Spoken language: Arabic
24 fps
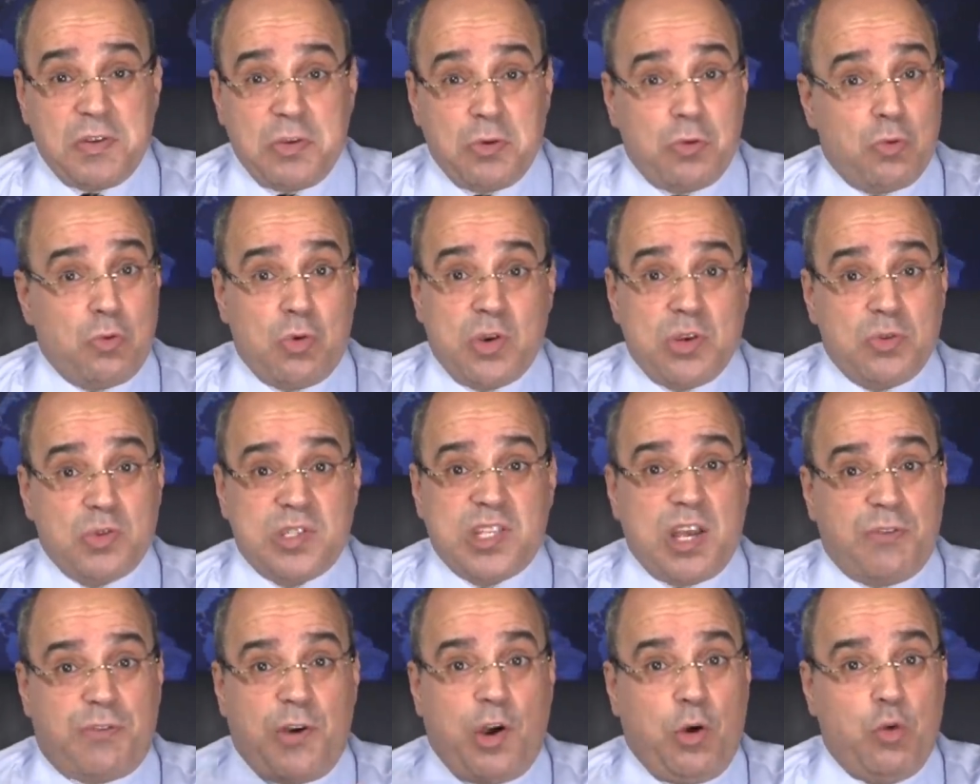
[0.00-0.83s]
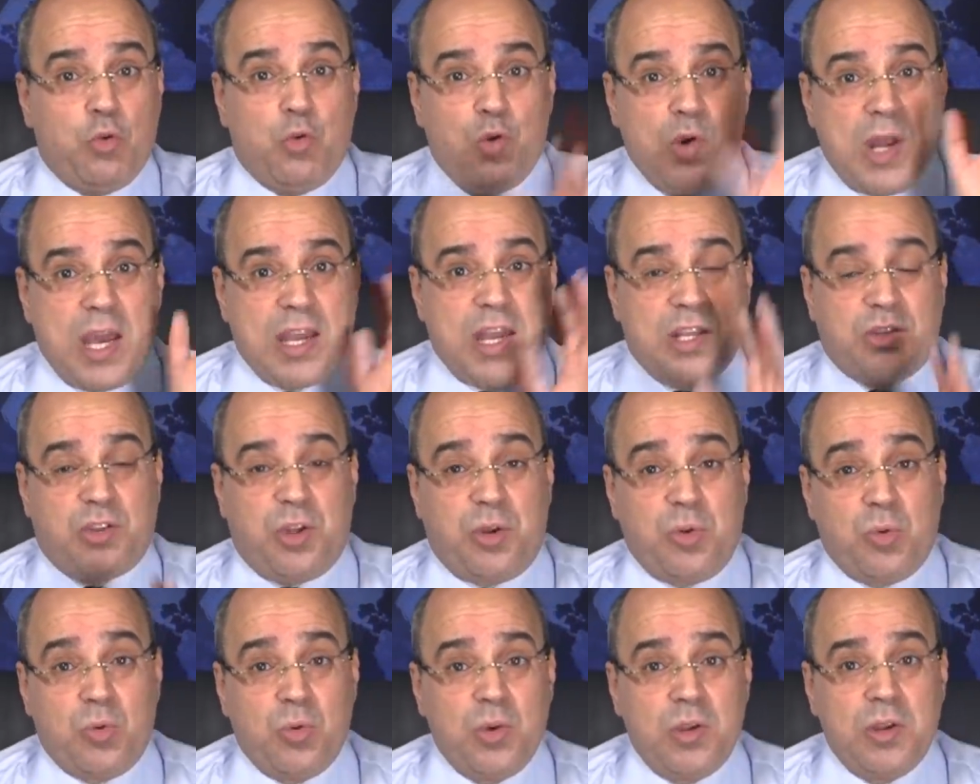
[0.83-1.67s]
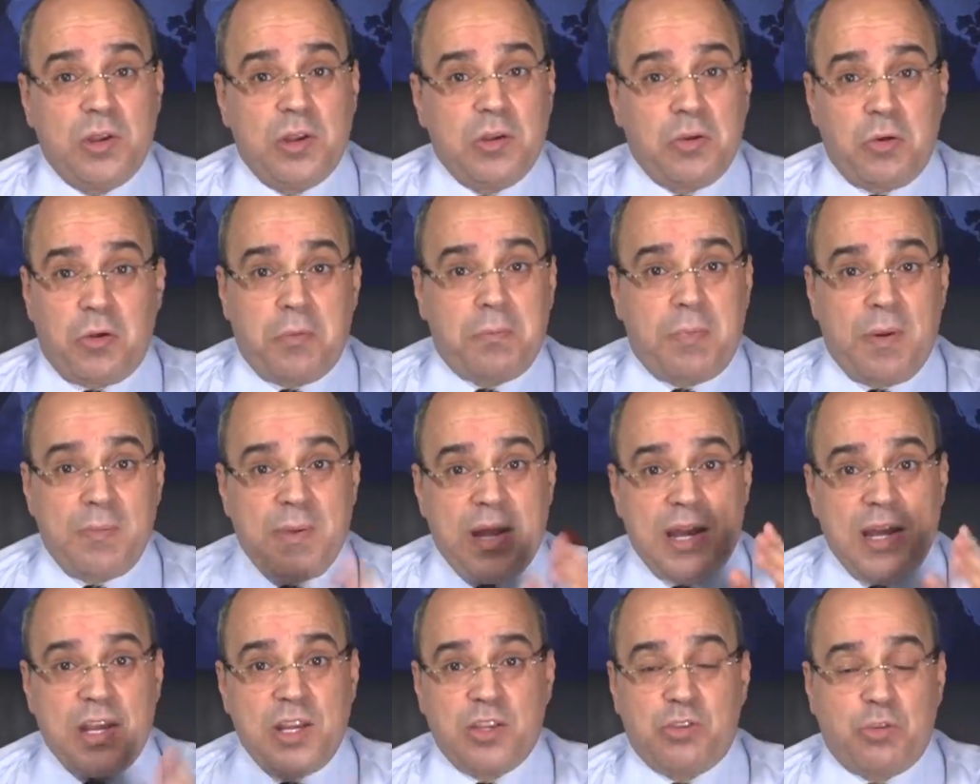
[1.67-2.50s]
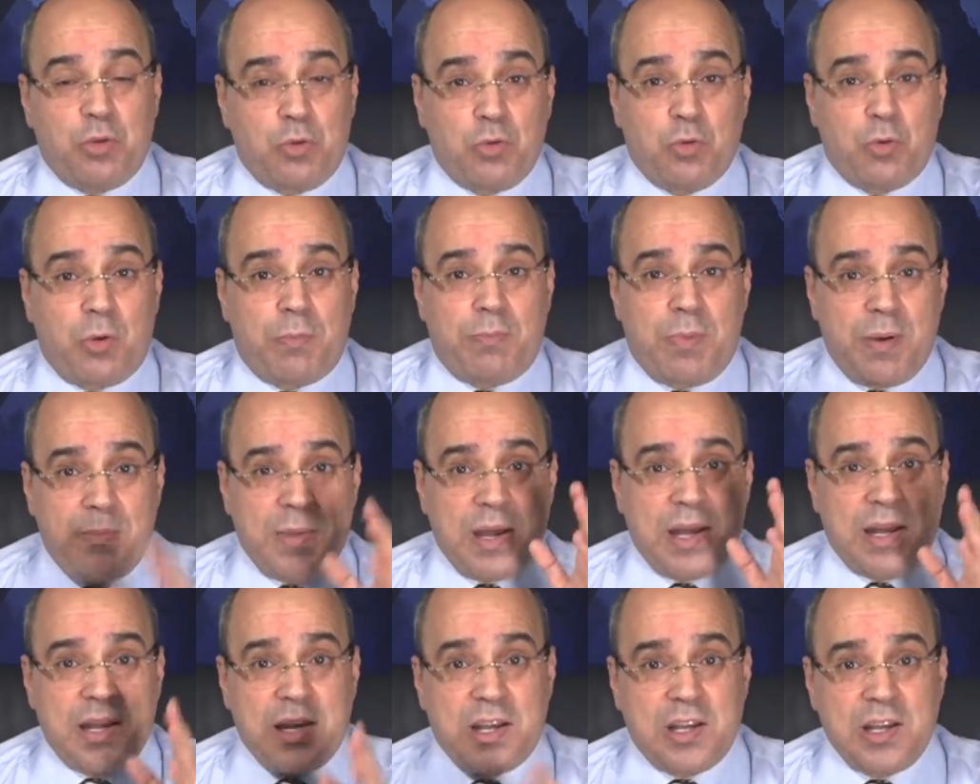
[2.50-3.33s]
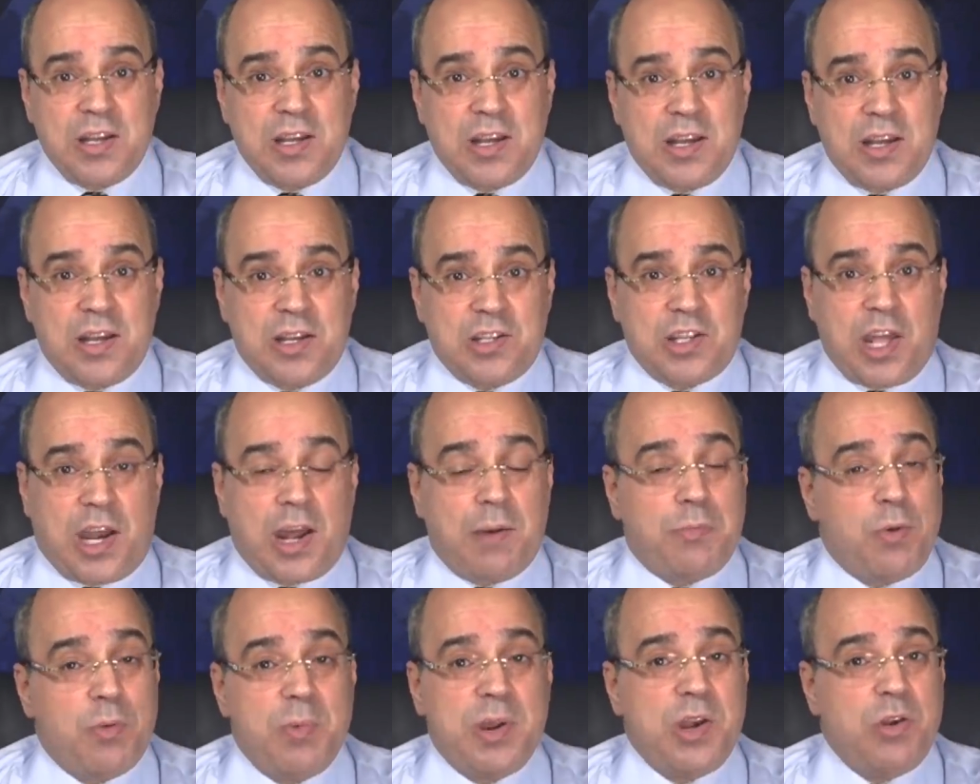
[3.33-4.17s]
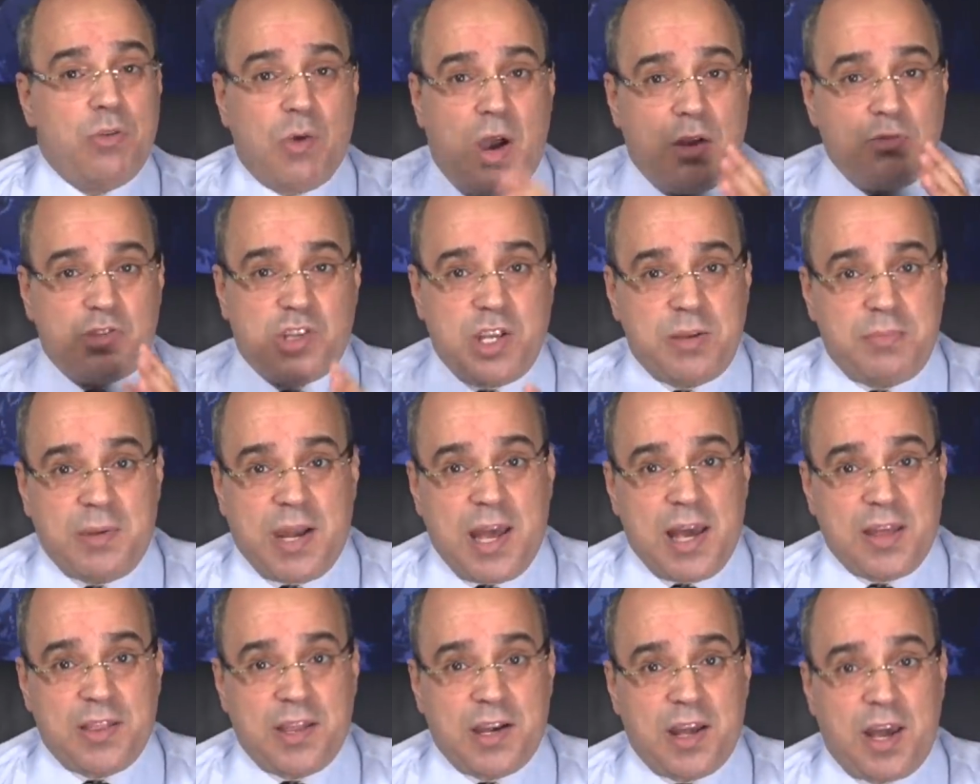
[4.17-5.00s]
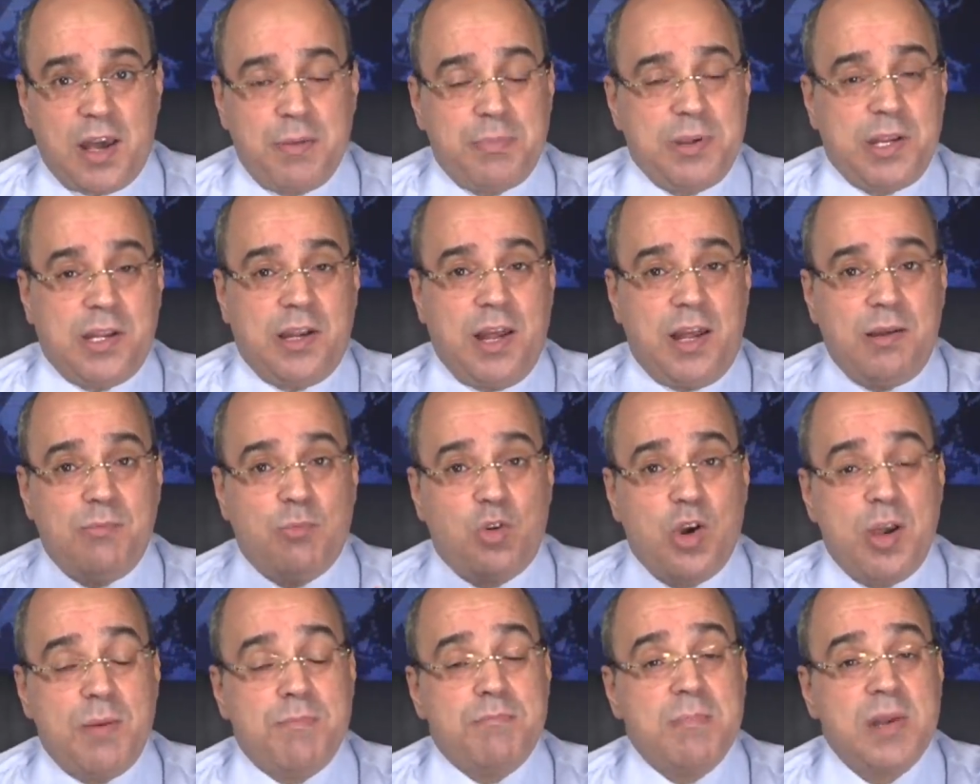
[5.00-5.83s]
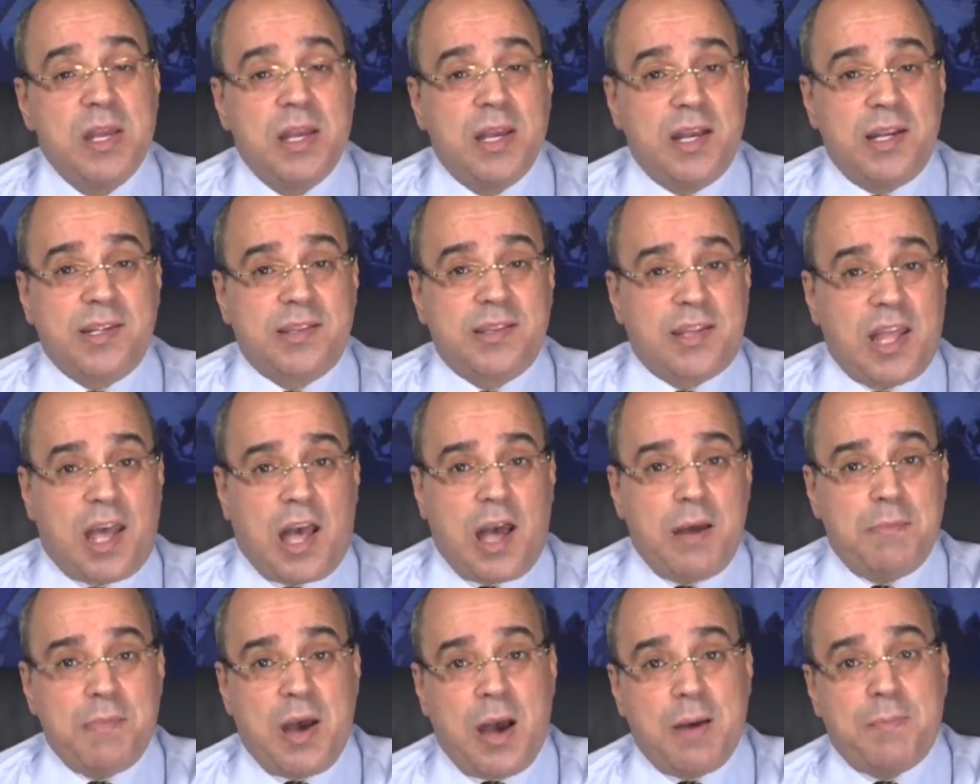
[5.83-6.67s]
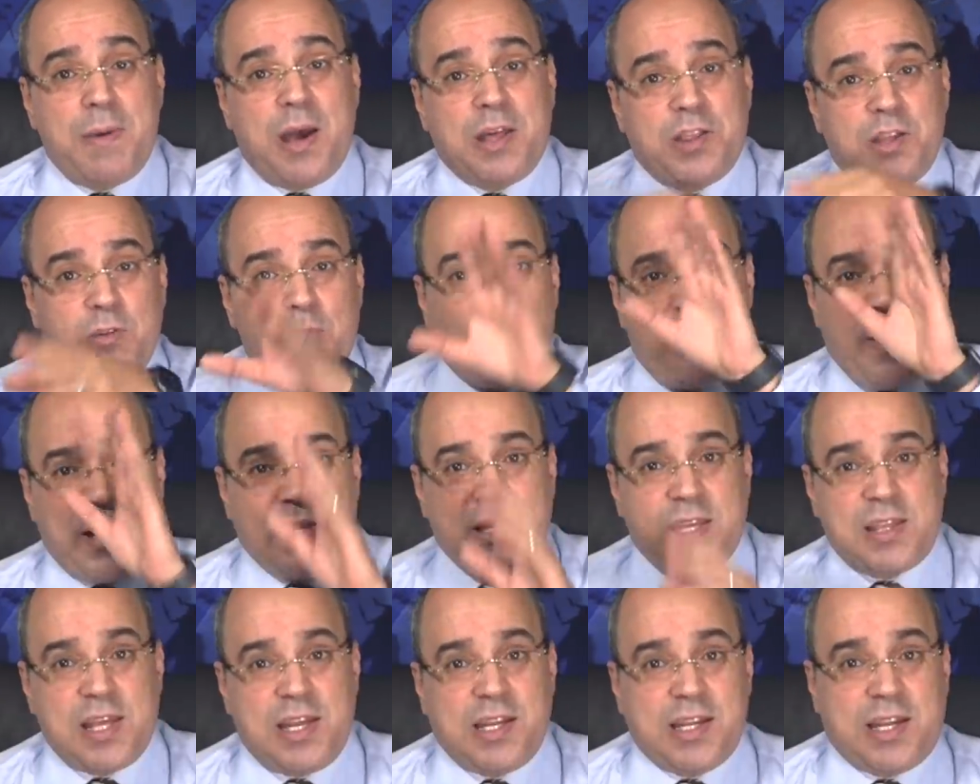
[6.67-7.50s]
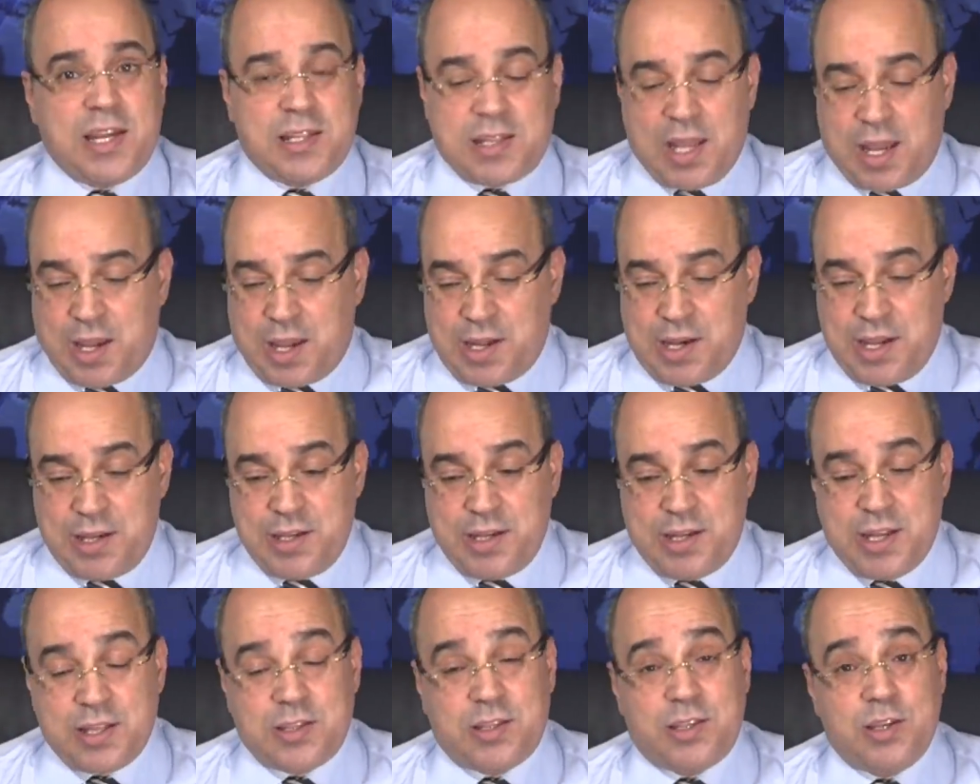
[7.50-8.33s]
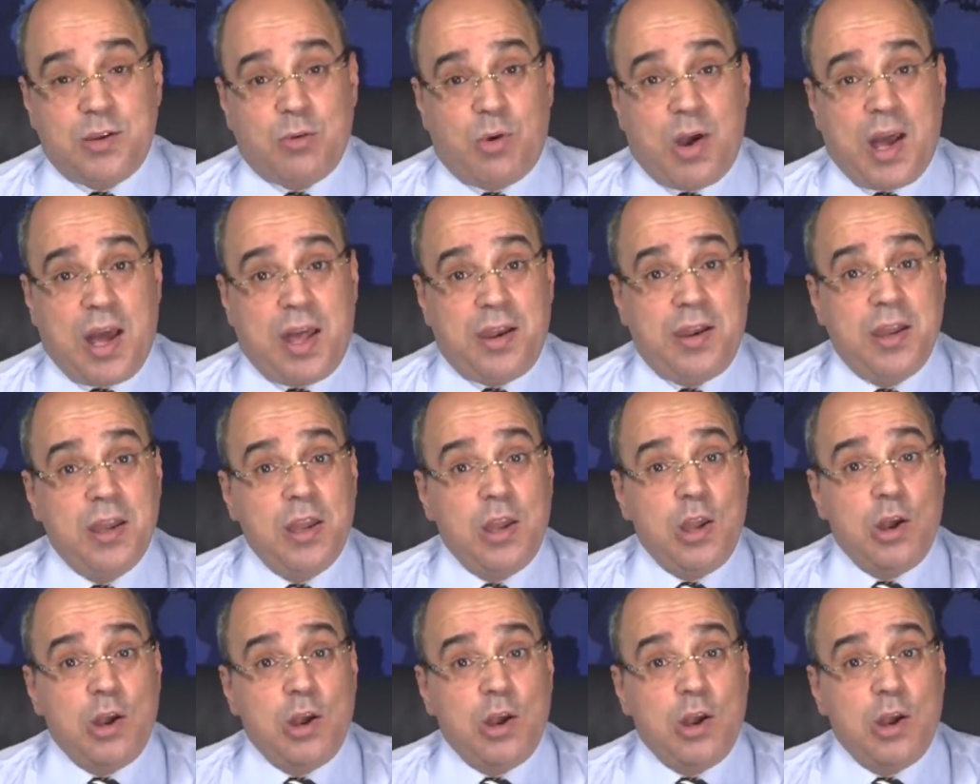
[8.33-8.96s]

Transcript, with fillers: وصافحوه لا يدروا ربما لا يدروا ربما اقتربوا منه أو شيء من هذا القبيل المهم التقى مع بعضهم وبعد ذلك دخل إلى الديوان